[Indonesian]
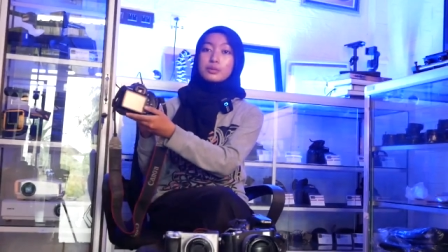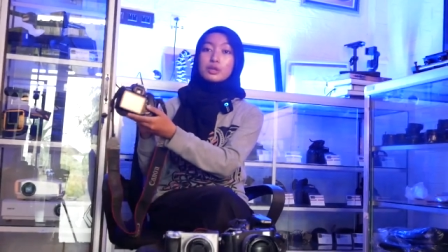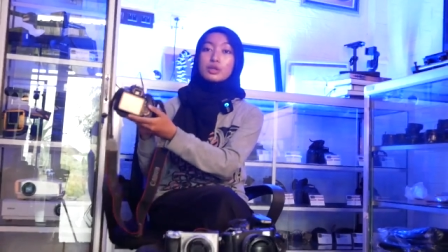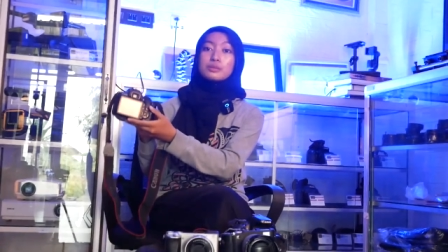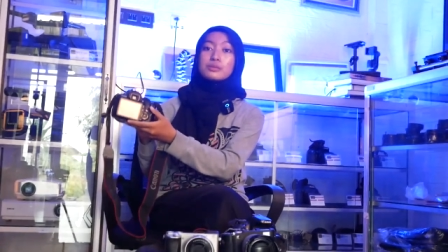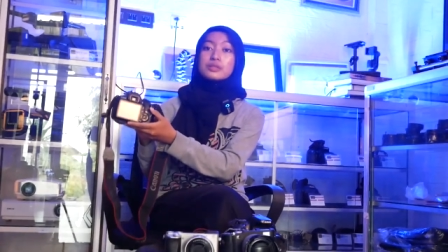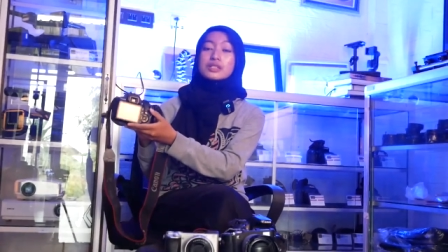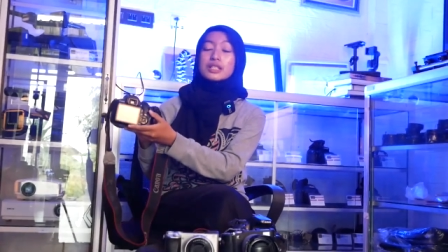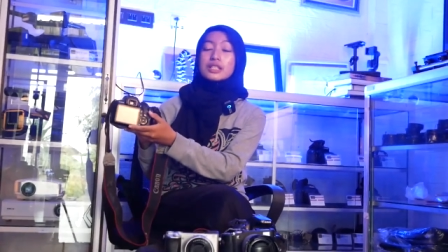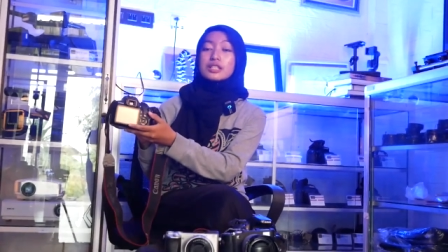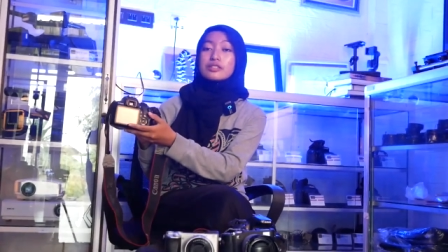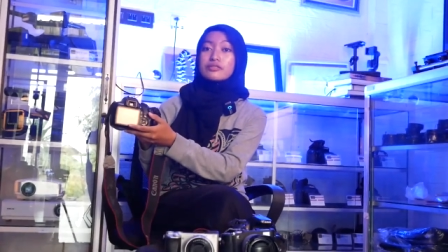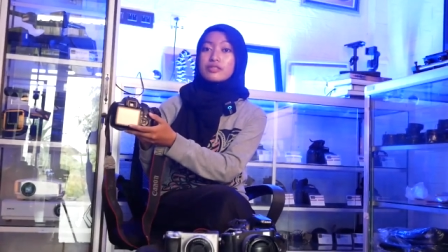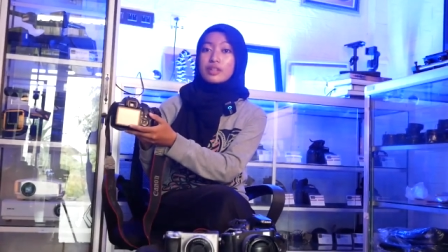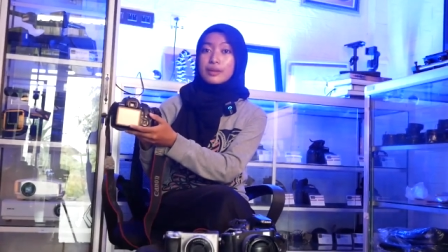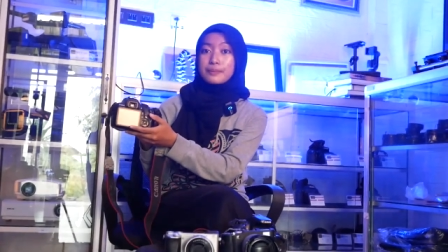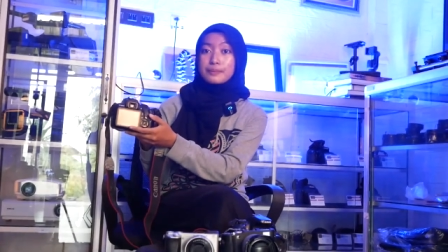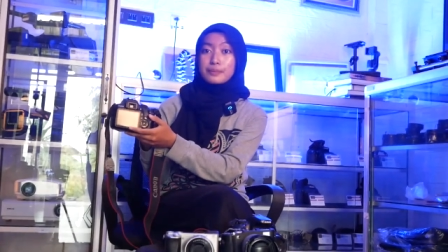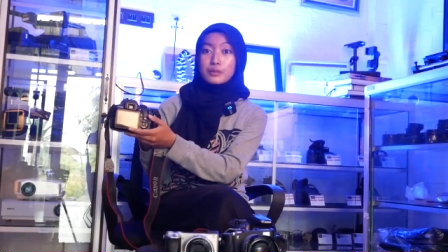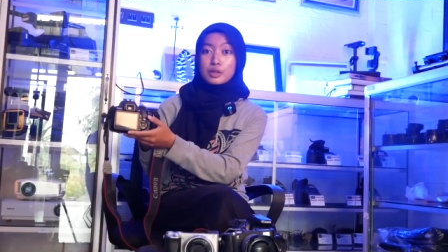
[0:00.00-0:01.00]
Belum bisa di
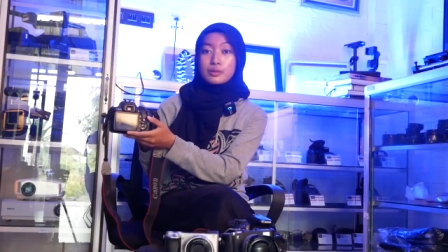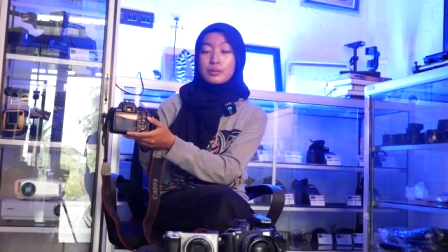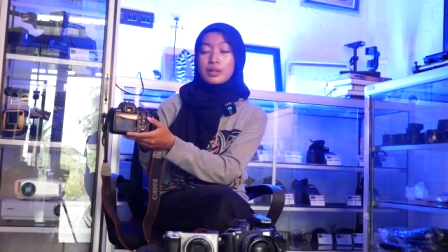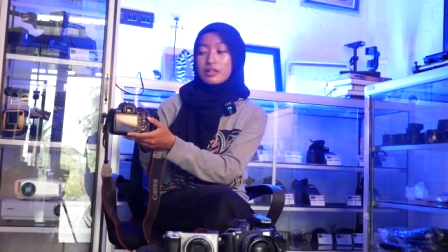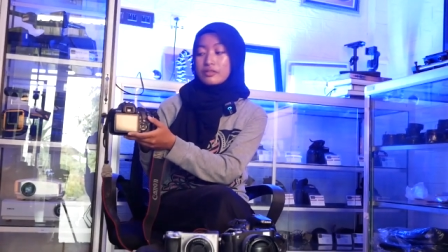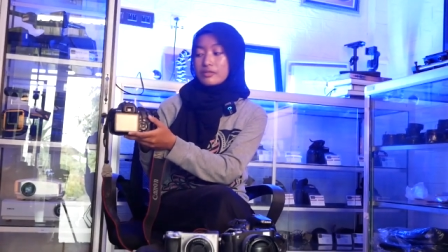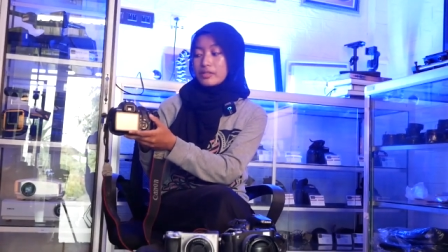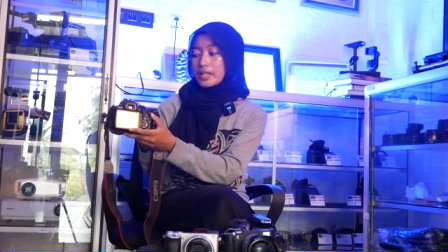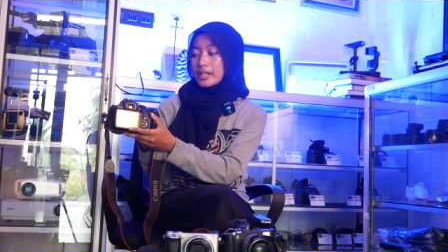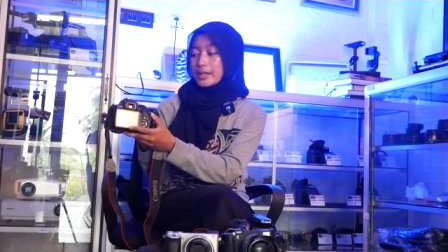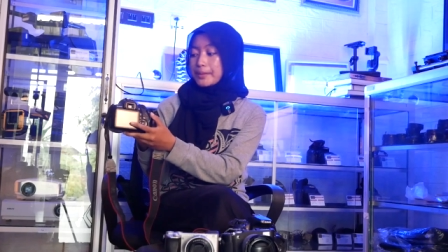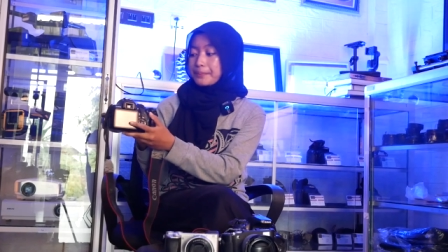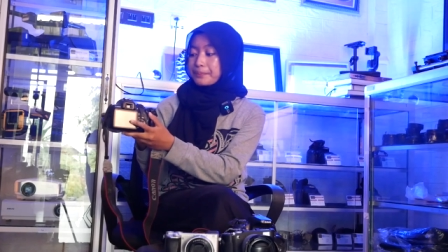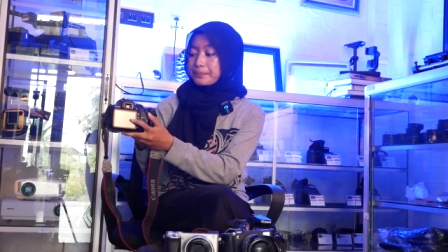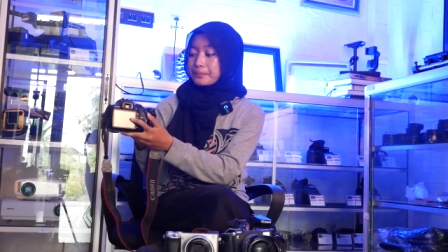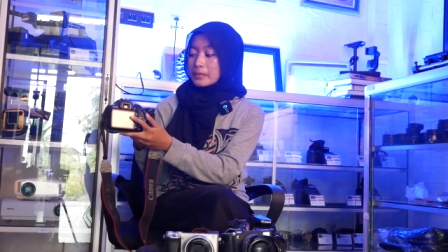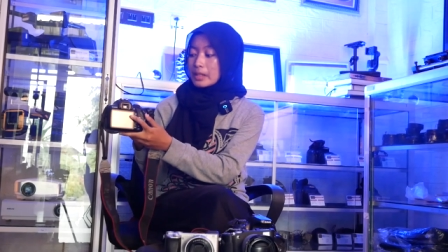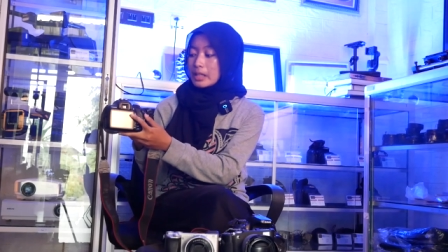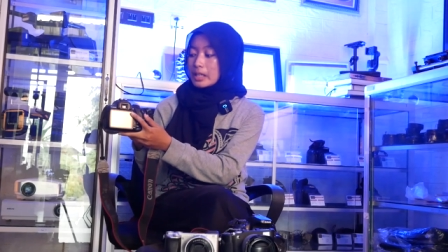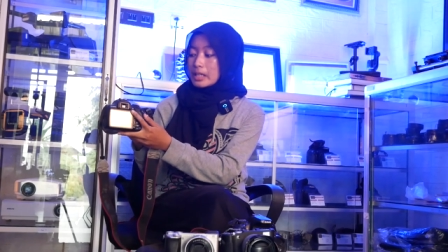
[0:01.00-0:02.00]
flip, mohon maaf ya.
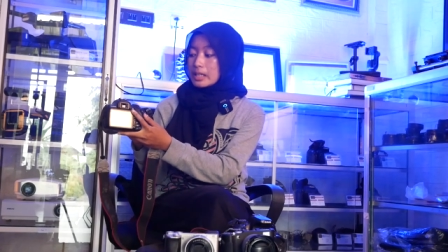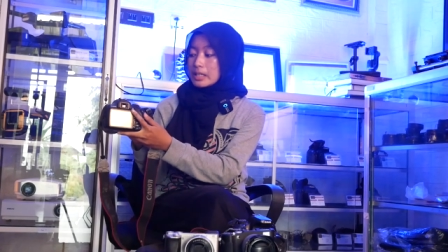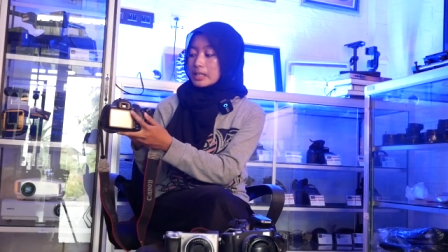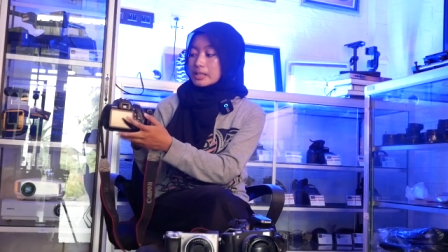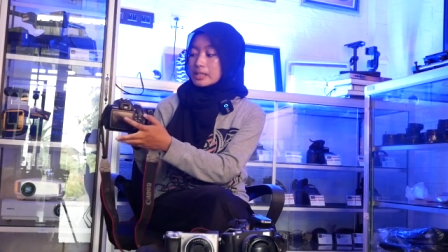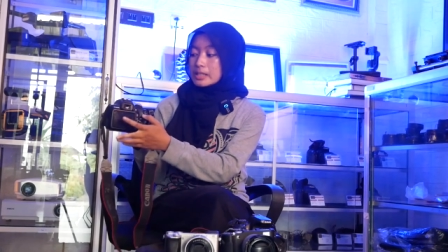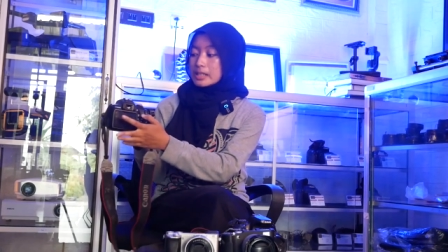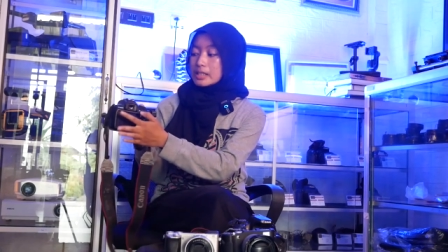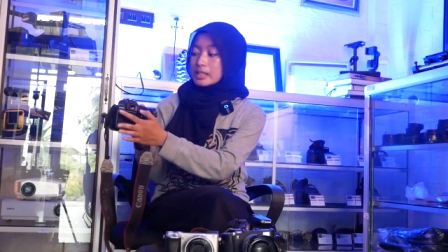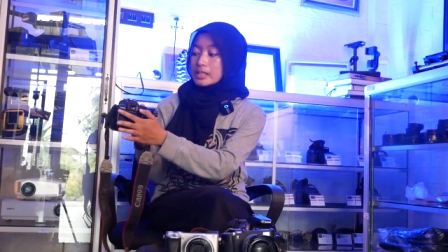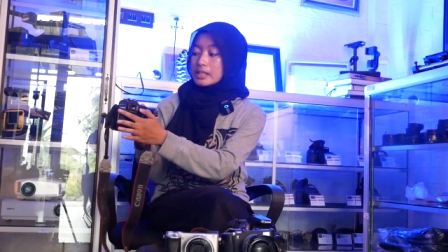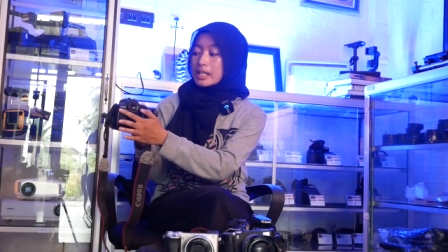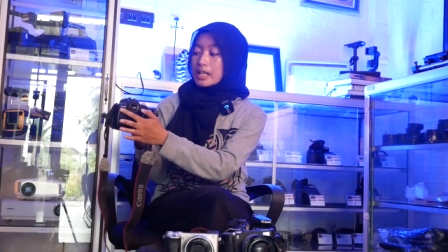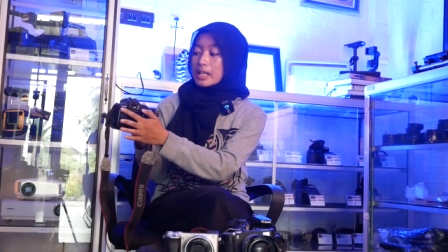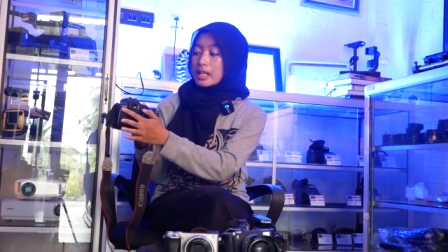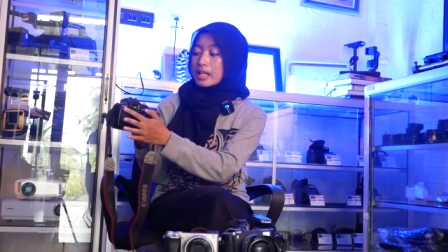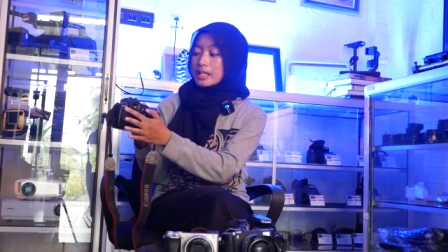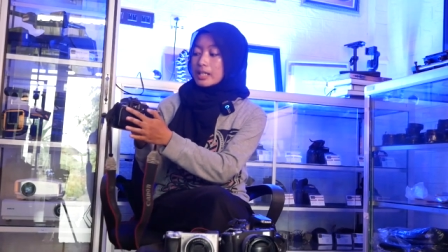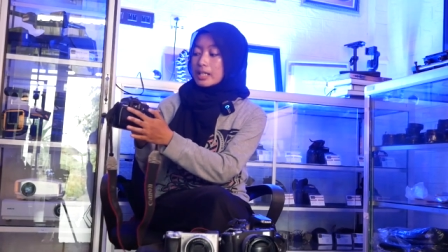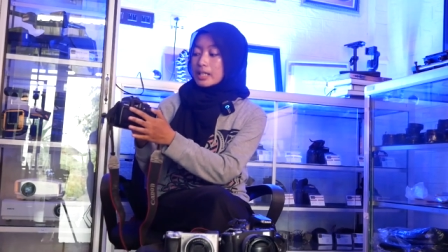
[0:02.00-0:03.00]
Jadi
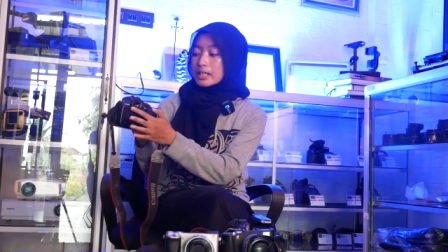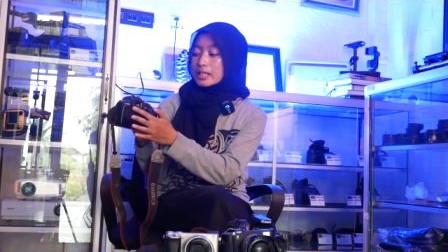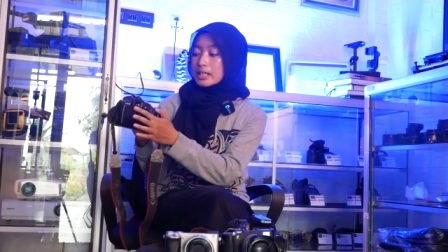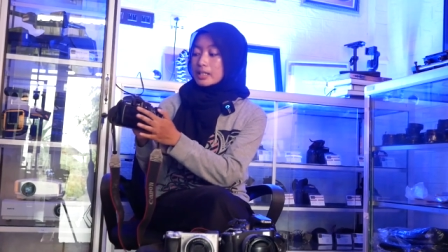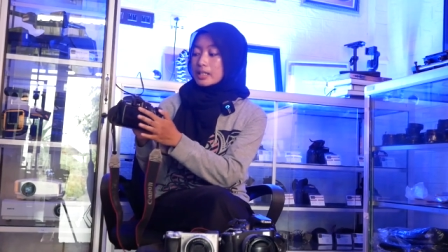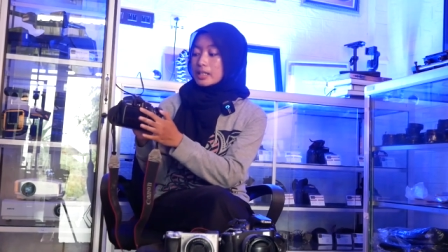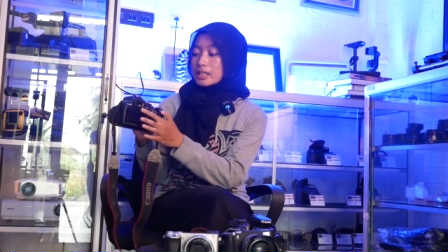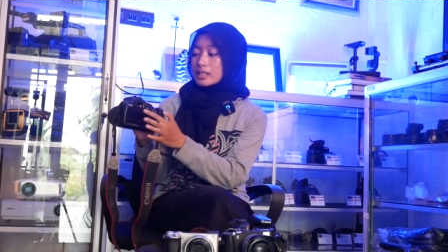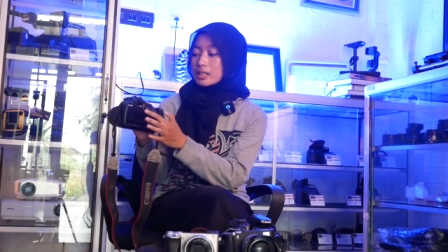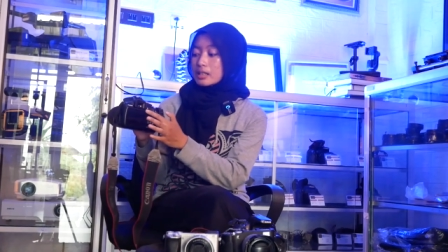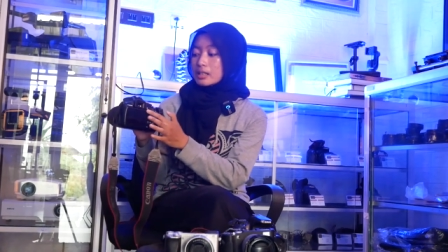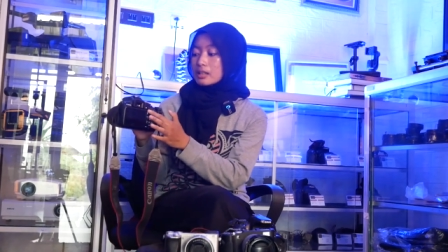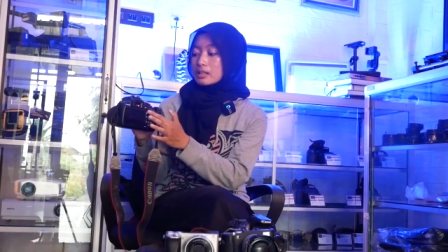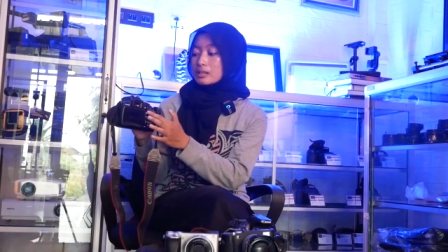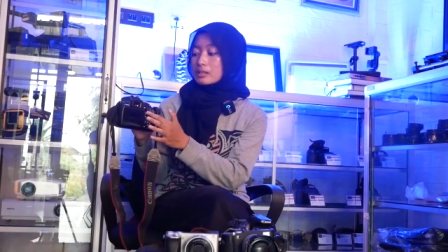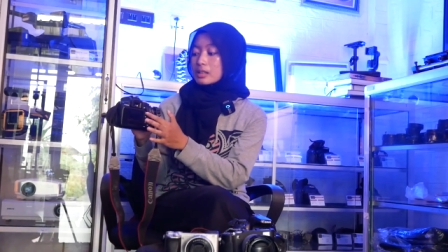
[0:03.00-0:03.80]
dia layarnya ini